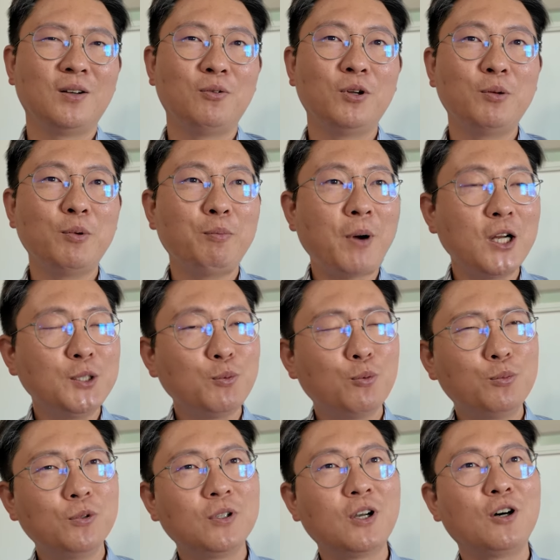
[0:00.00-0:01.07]
왜냐면
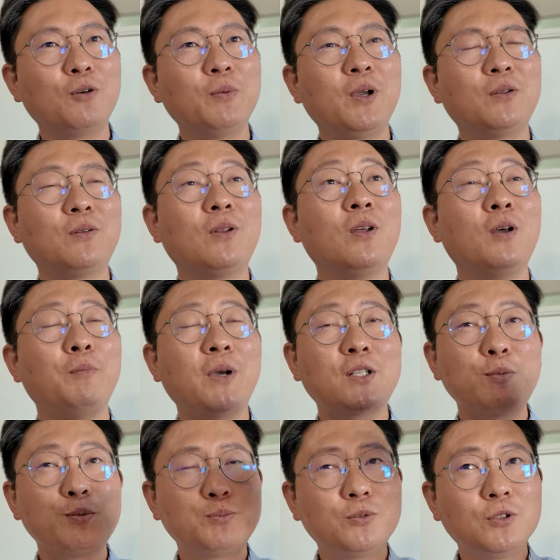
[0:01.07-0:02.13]
85불 다음에
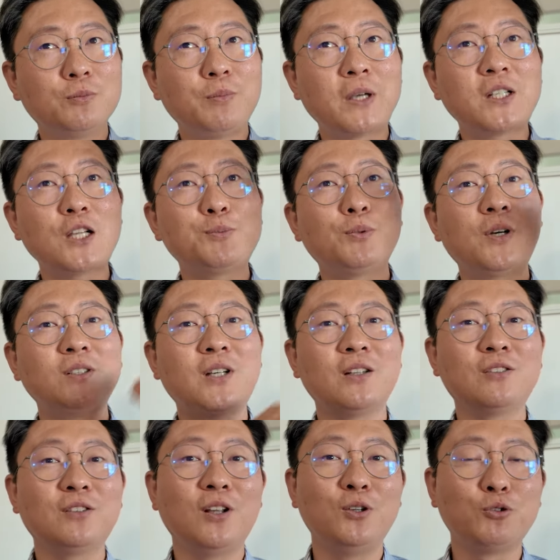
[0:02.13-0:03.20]
130불, 140불까지
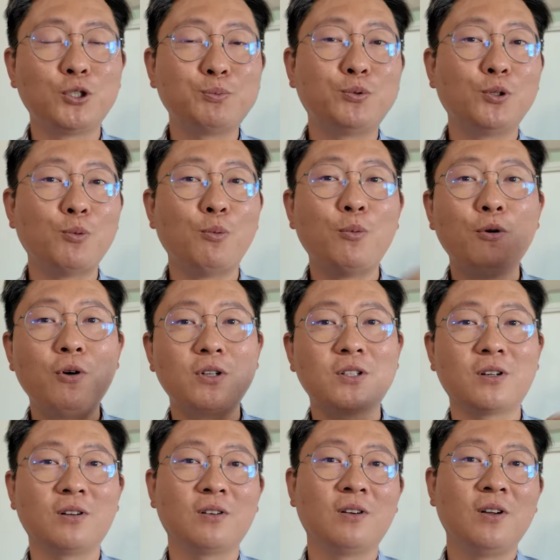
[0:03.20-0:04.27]
갔는데 60불을 못 모은
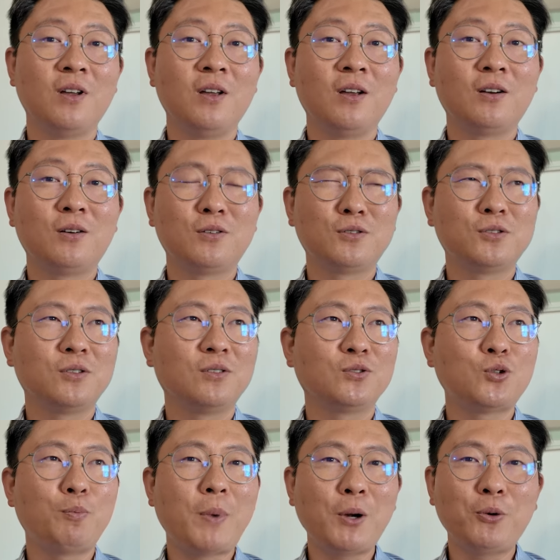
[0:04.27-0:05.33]
거잖아요. 그래서
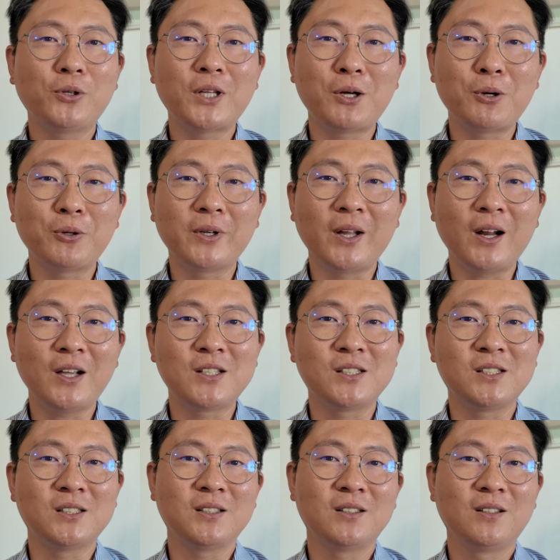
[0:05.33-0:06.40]
손 빨고 있다라고 얘기를
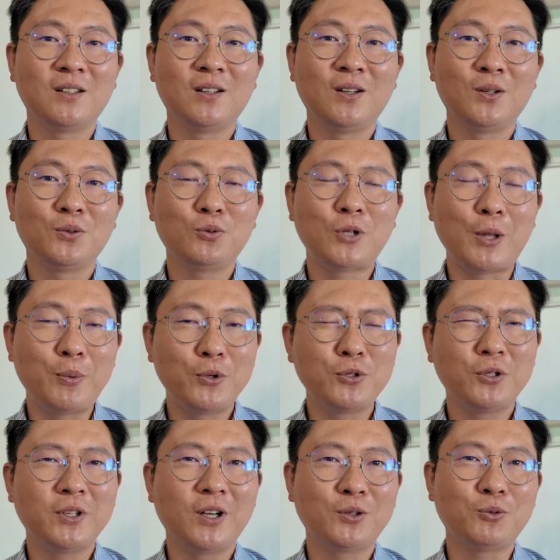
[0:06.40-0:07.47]
하겠지. 또
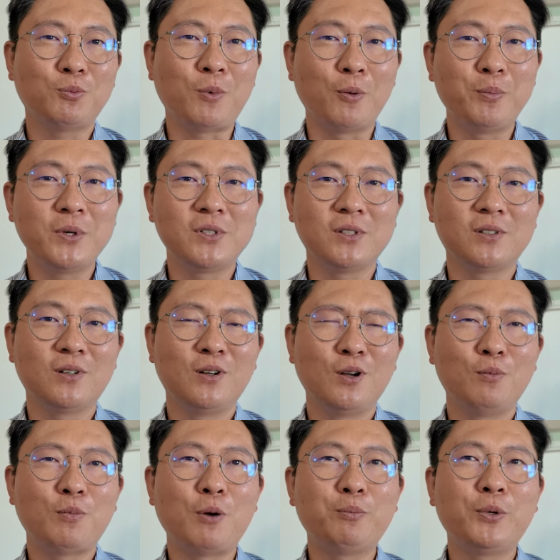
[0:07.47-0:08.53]
대표적인 얘기가 또 버핏이요.
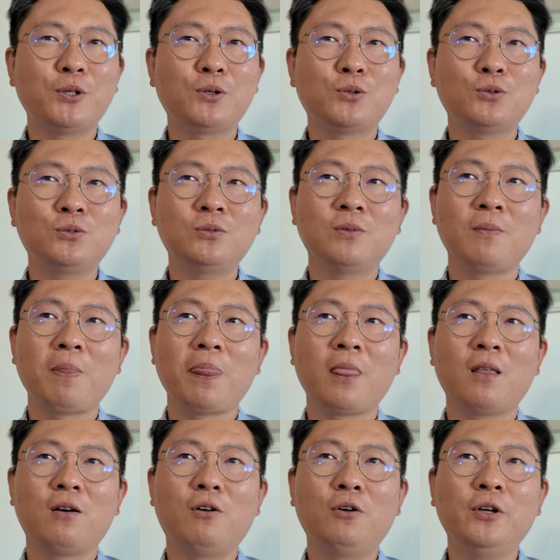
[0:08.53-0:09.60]
버핏도
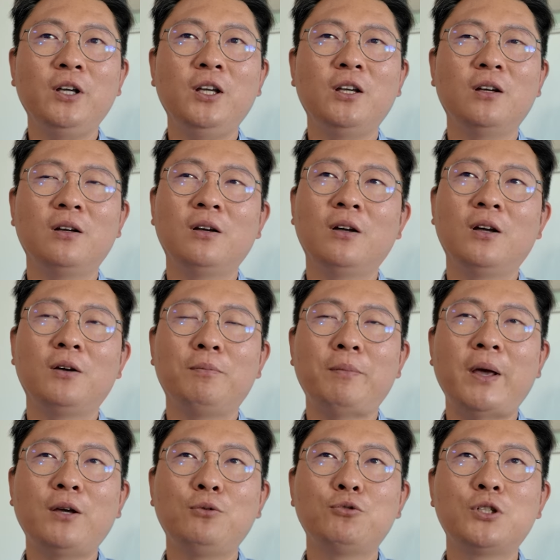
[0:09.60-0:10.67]
거의
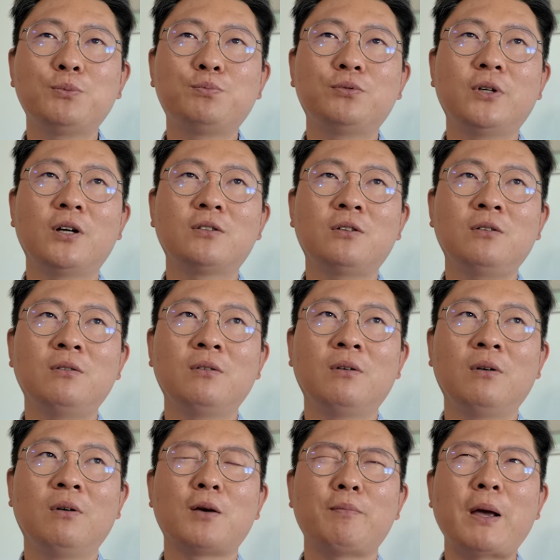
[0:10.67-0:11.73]
160불에서
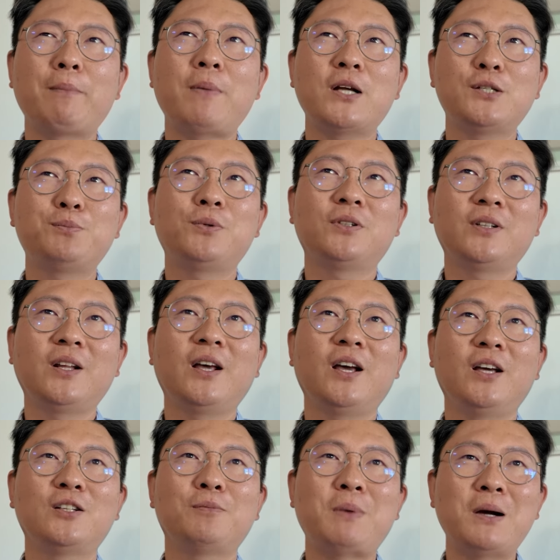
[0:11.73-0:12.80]

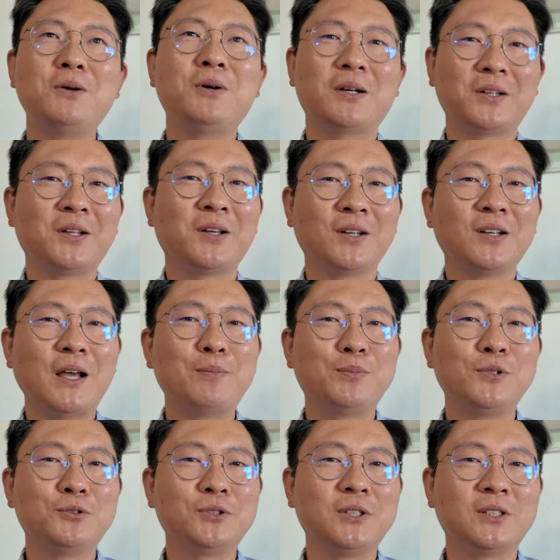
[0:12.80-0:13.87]
180불대에서 판 것 같아.
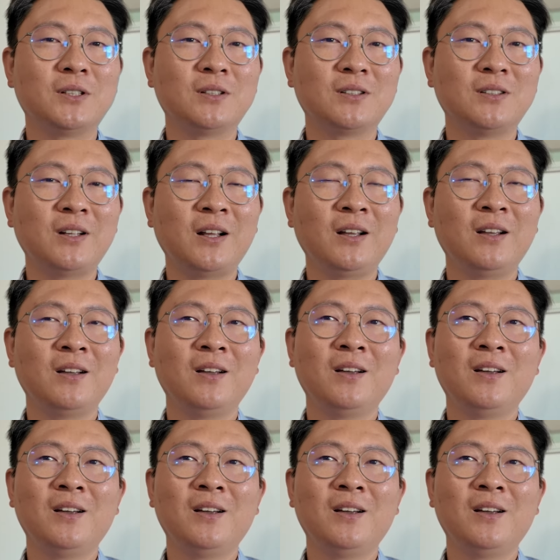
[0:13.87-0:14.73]
애플 주식을. 근데